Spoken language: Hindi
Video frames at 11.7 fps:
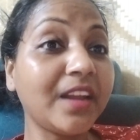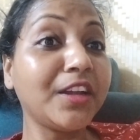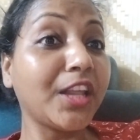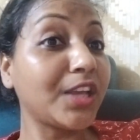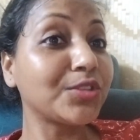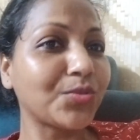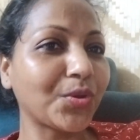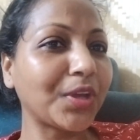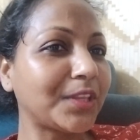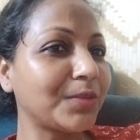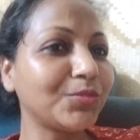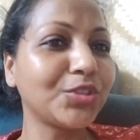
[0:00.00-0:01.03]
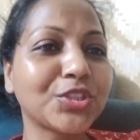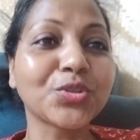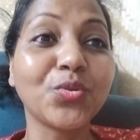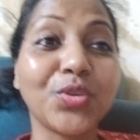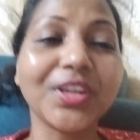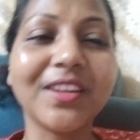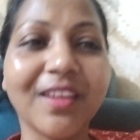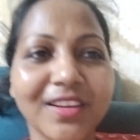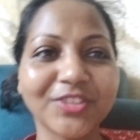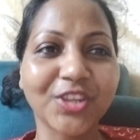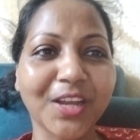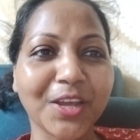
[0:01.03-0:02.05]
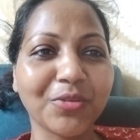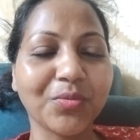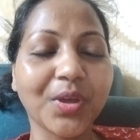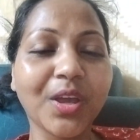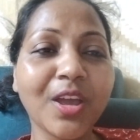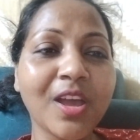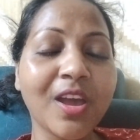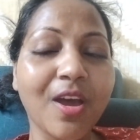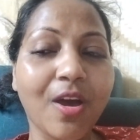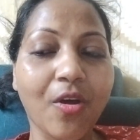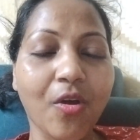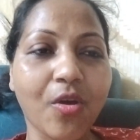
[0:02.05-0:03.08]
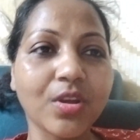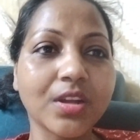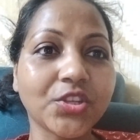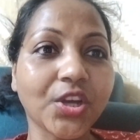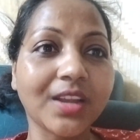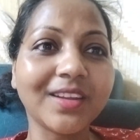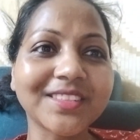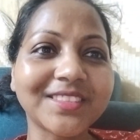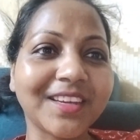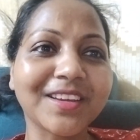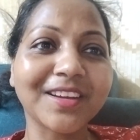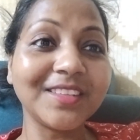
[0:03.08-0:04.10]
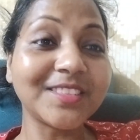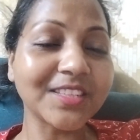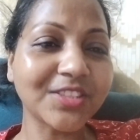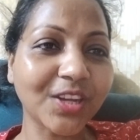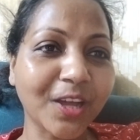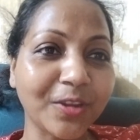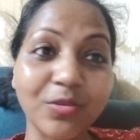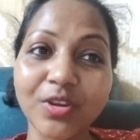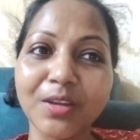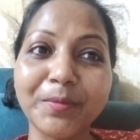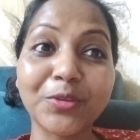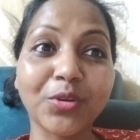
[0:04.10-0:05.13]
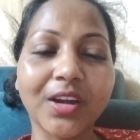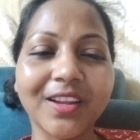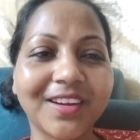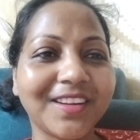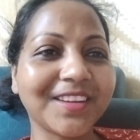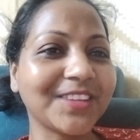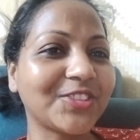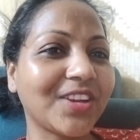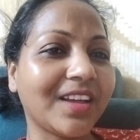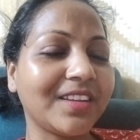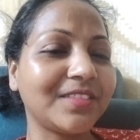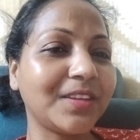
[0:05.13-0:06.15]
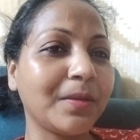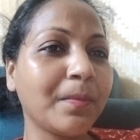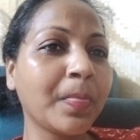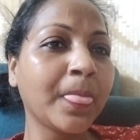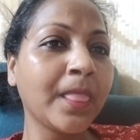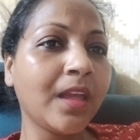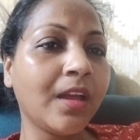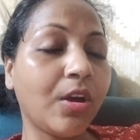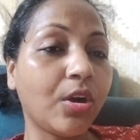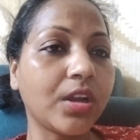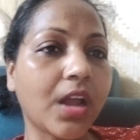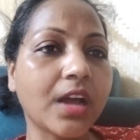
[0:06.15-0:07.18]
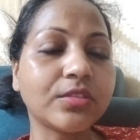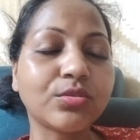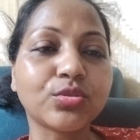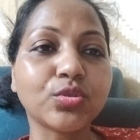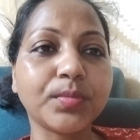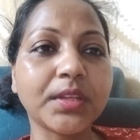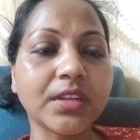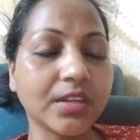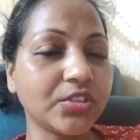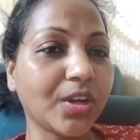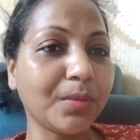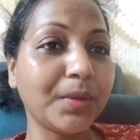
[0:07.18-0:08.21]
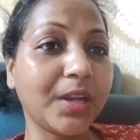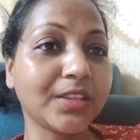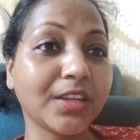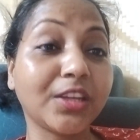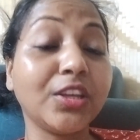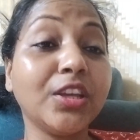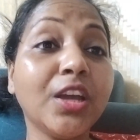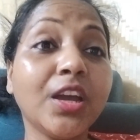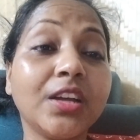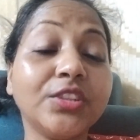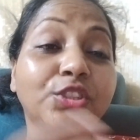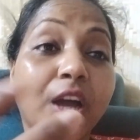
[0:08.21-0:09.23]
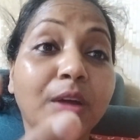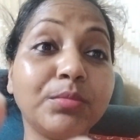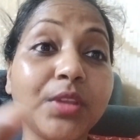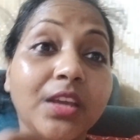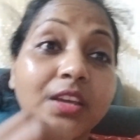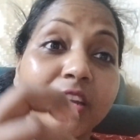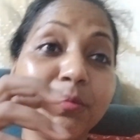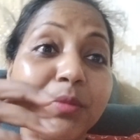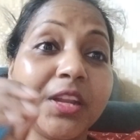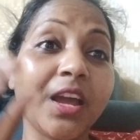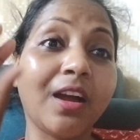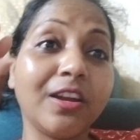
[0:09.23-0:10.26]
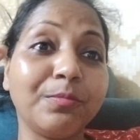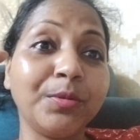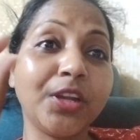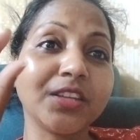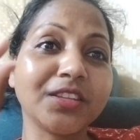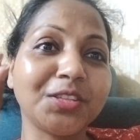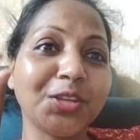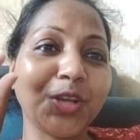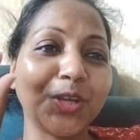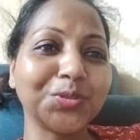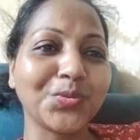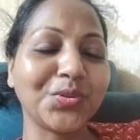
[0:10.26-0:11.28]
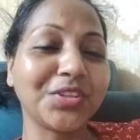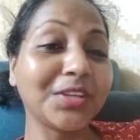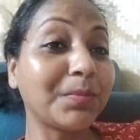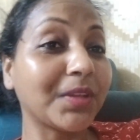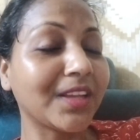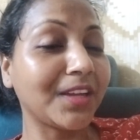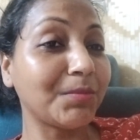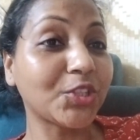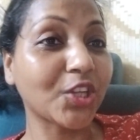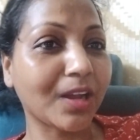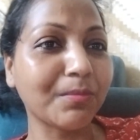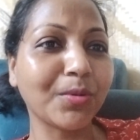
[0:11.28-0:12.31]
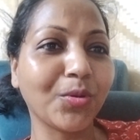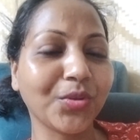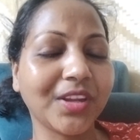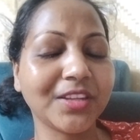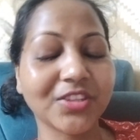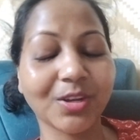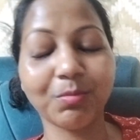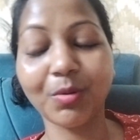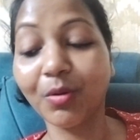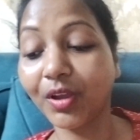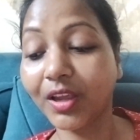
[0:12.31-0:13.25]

डेज़ हो गए थे मुझे स्कूटी ना चलाए हुए और अचानक से कल से चला रही हूँ कल भी थोड़ा डर डर के चला रही थी और आज तो सुबह इतना जाम मिला था कि जाम देख ही मेरे हार्ट बीट ऐसे ऐसे रेज हो रही थी कि पता नहीं मैं चला पाऊँगी नहीं चला पाऊँगी